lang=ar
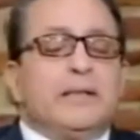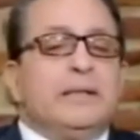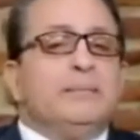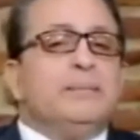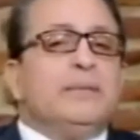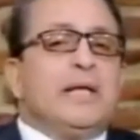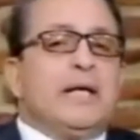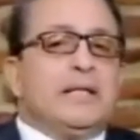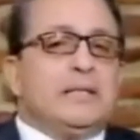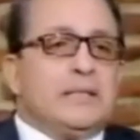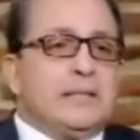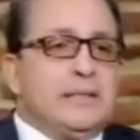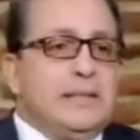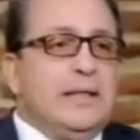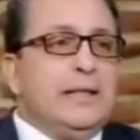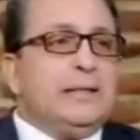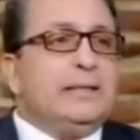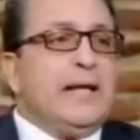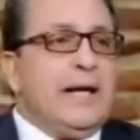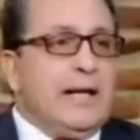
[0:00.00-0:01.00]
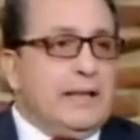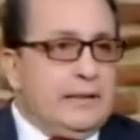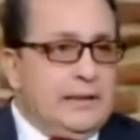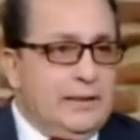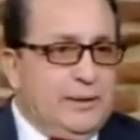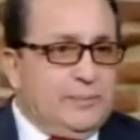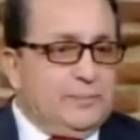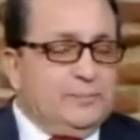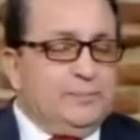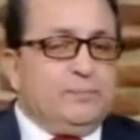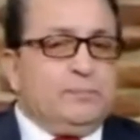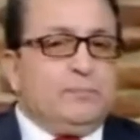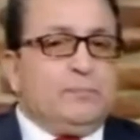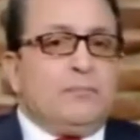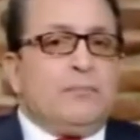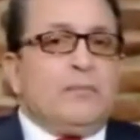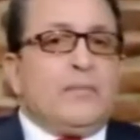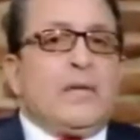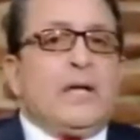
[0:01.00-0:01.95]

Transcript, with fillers: كلمه حساسيه تعني نعم